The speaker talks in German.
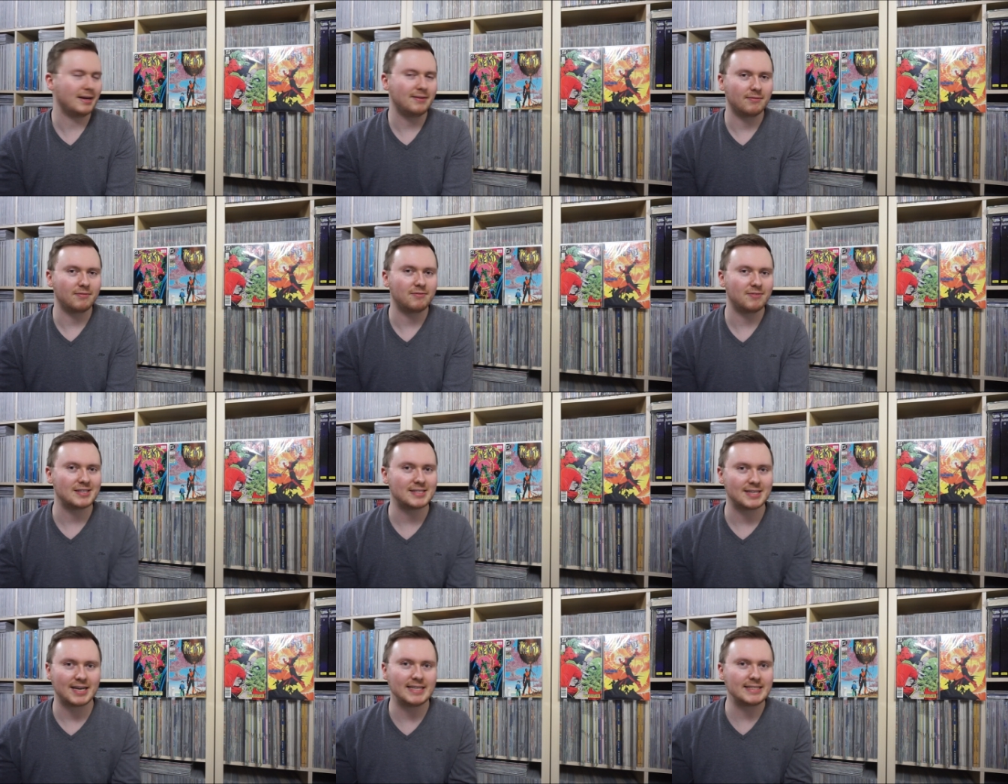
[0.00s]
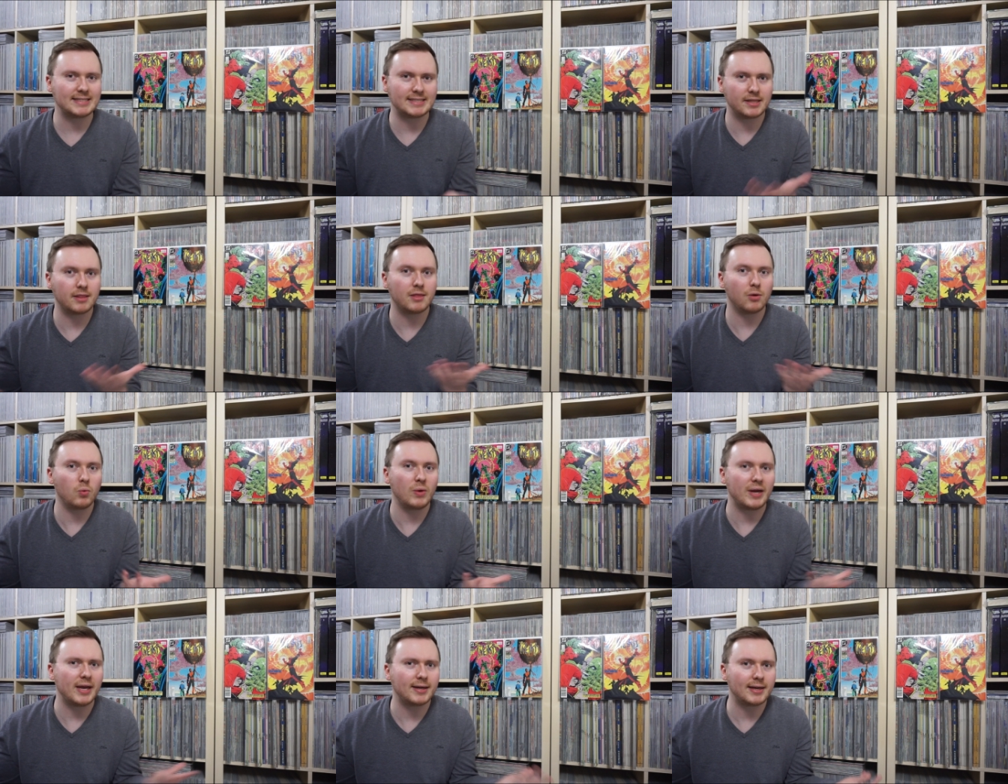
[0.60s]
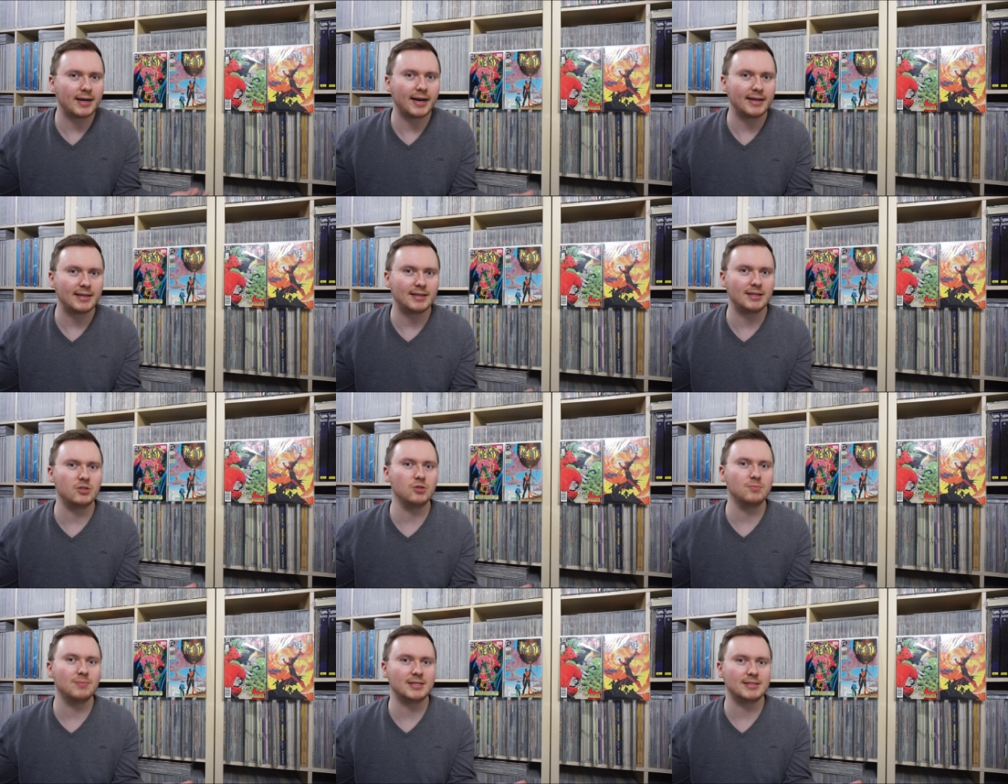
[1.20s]
ja, was heißt The Weird
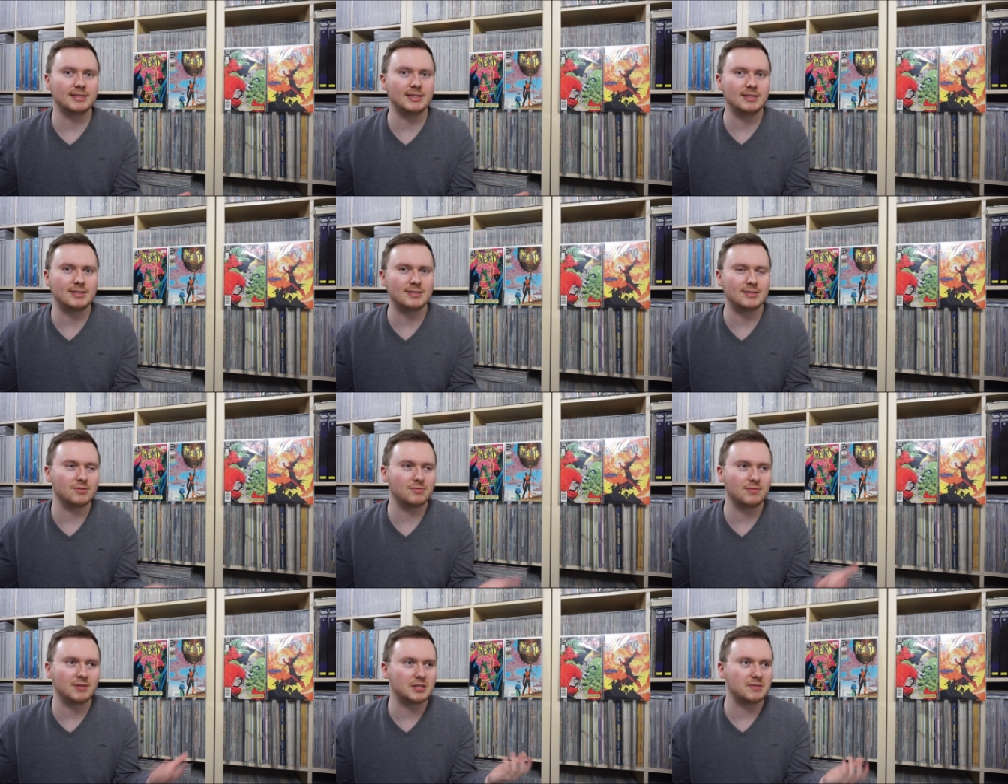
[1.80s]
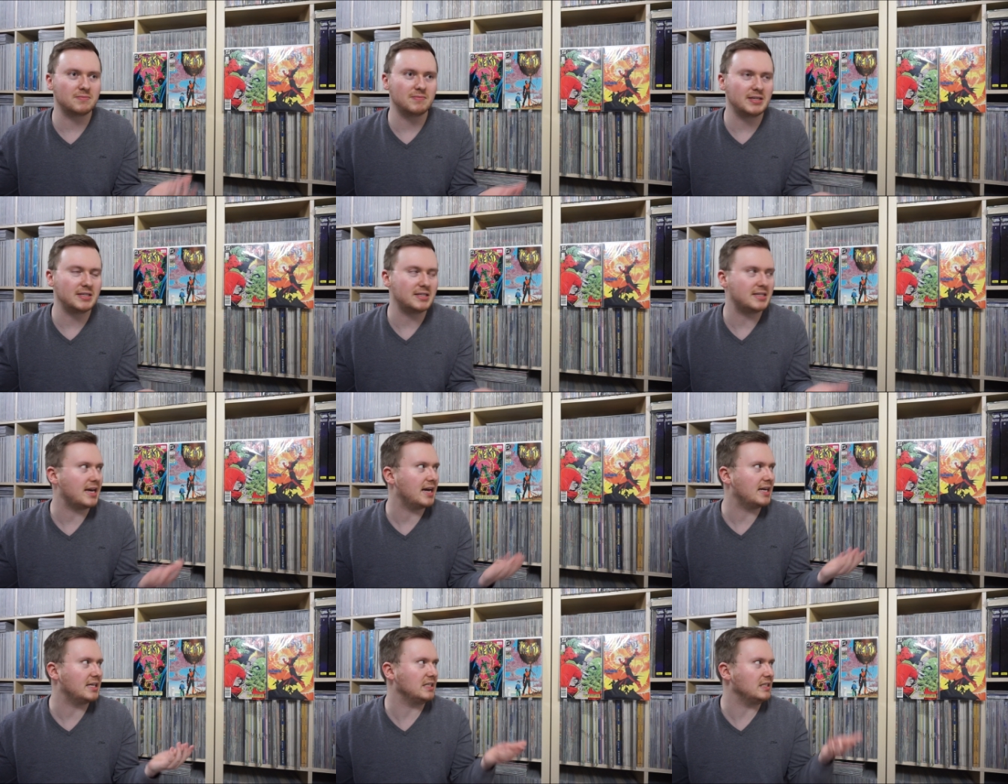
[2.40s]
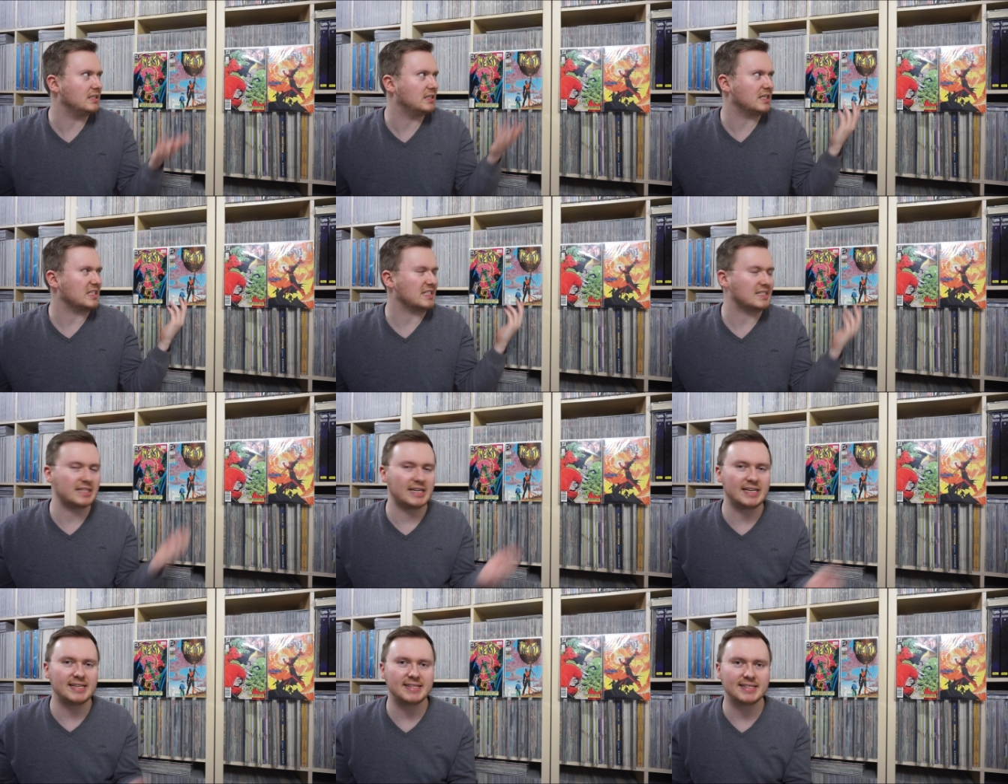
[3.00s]
eigentlich übersetzt? Sowas wie der, die,
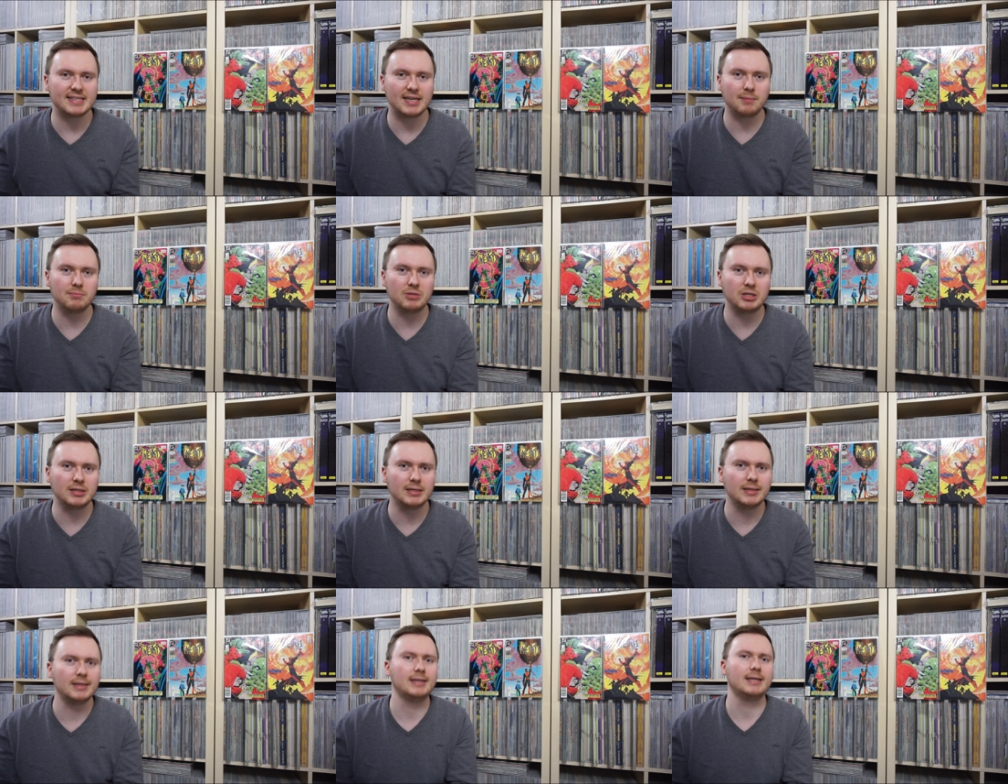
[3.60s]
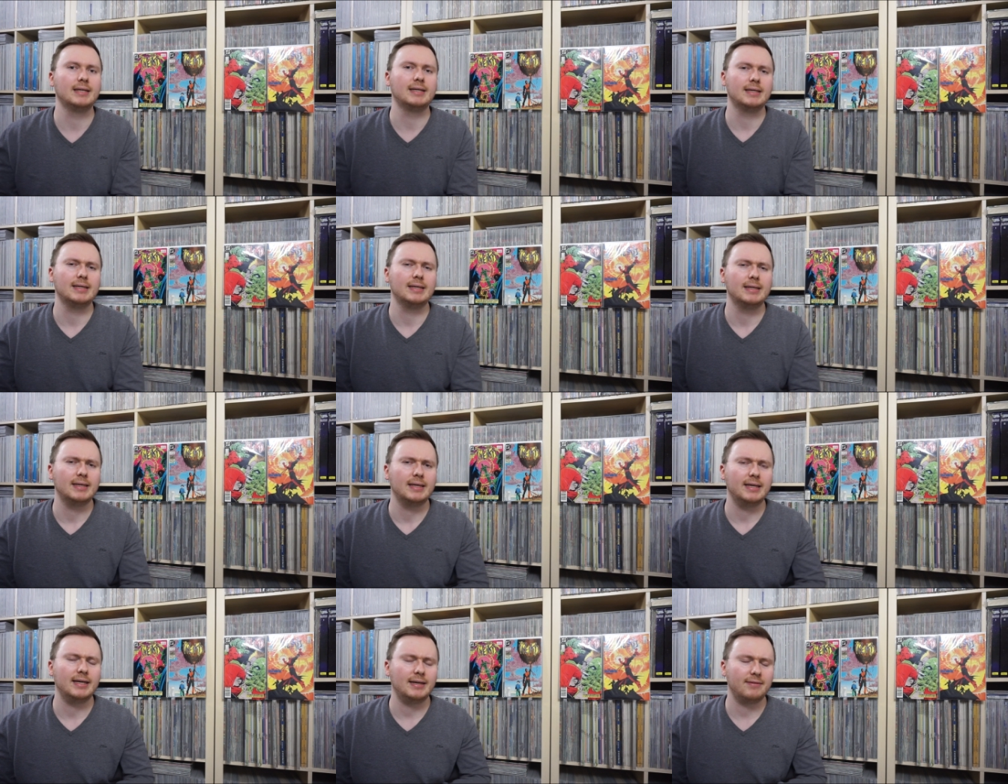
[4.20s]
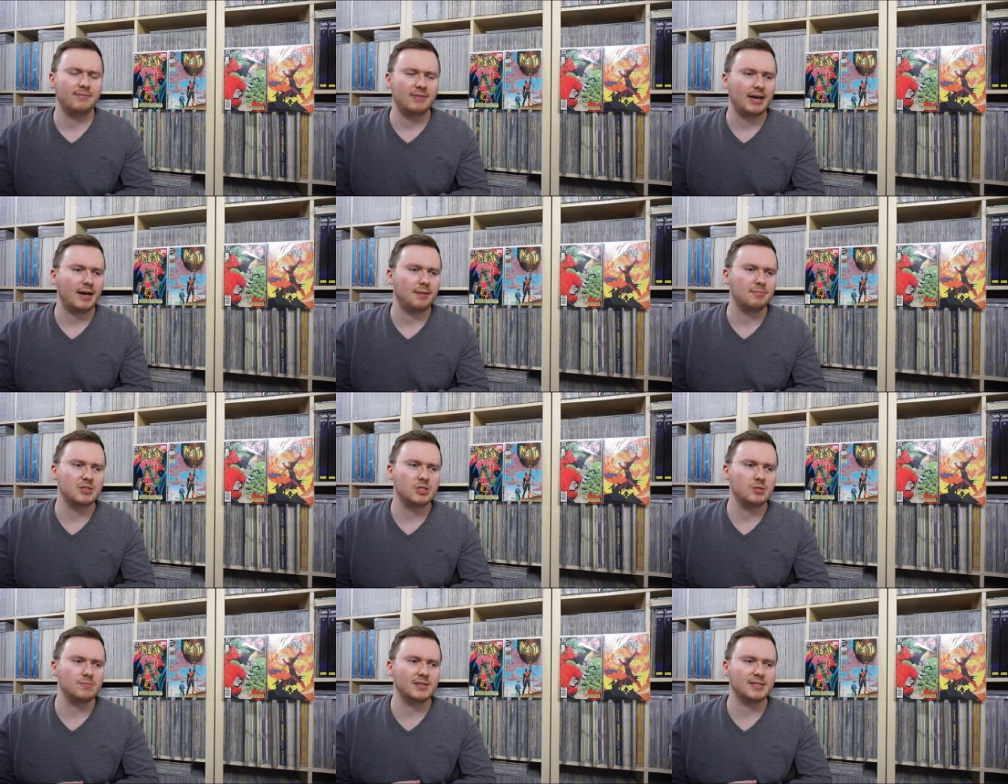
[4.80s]
das Seltsame. Ja, wir
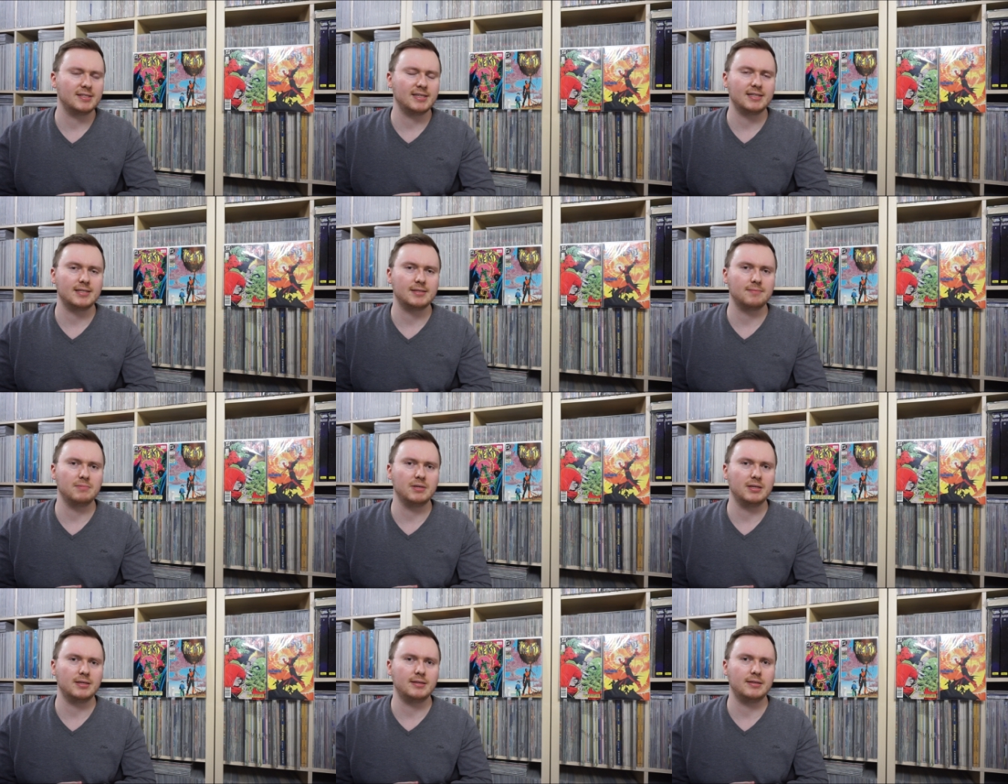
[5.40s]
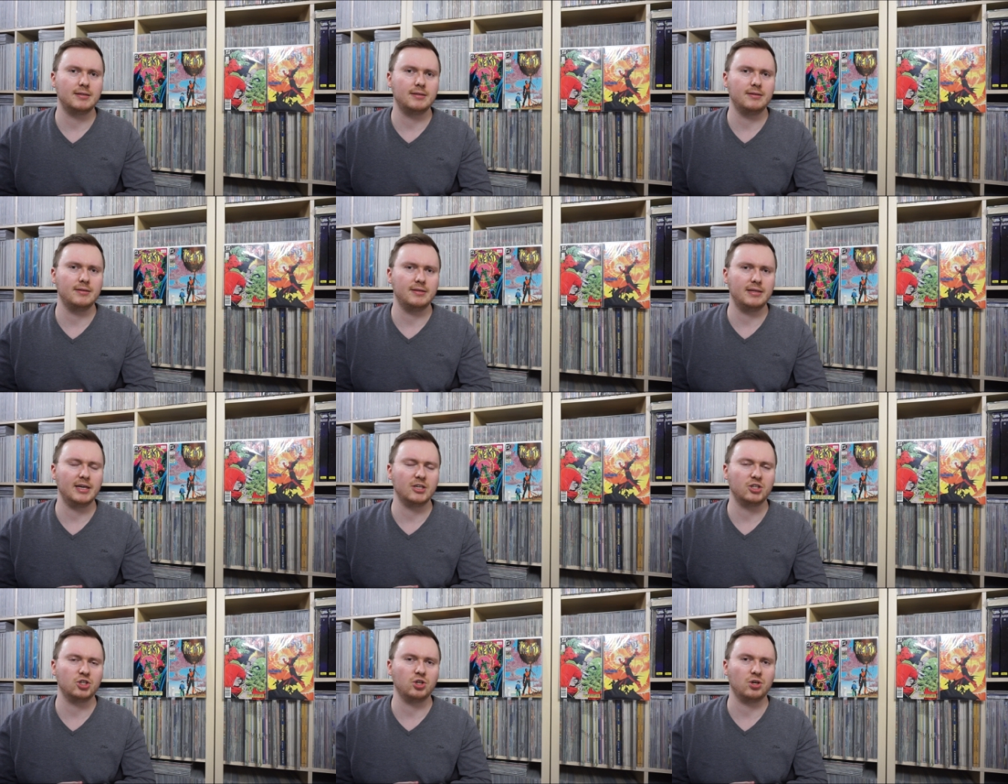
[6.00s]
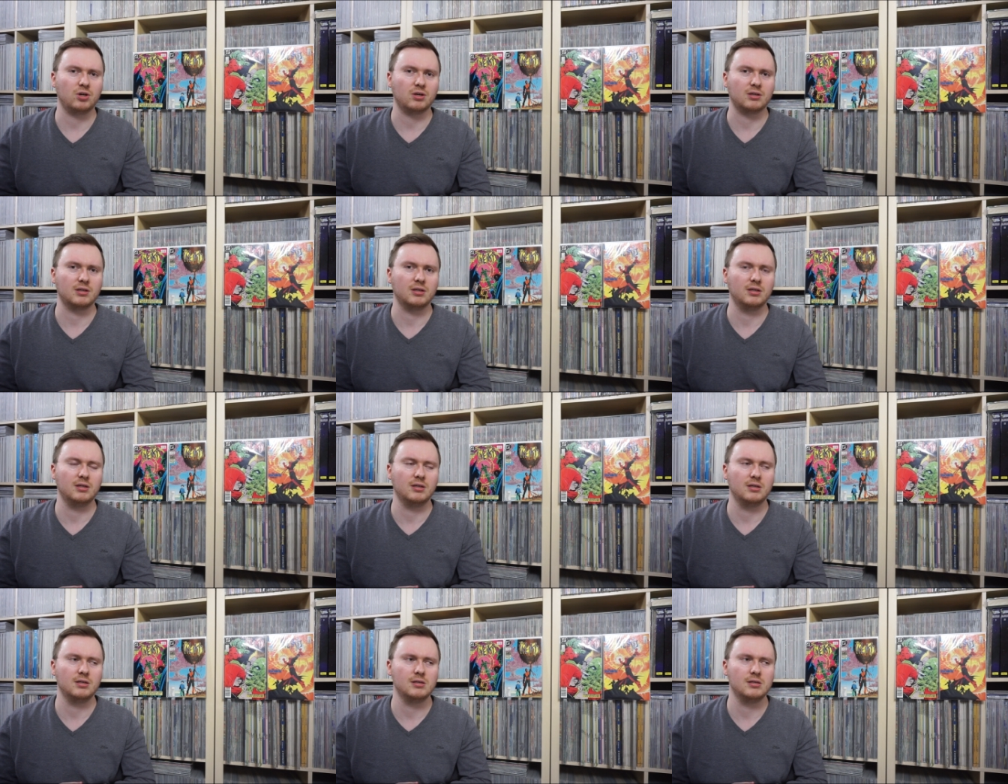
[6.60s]
haben es übersetzt mit der Schock.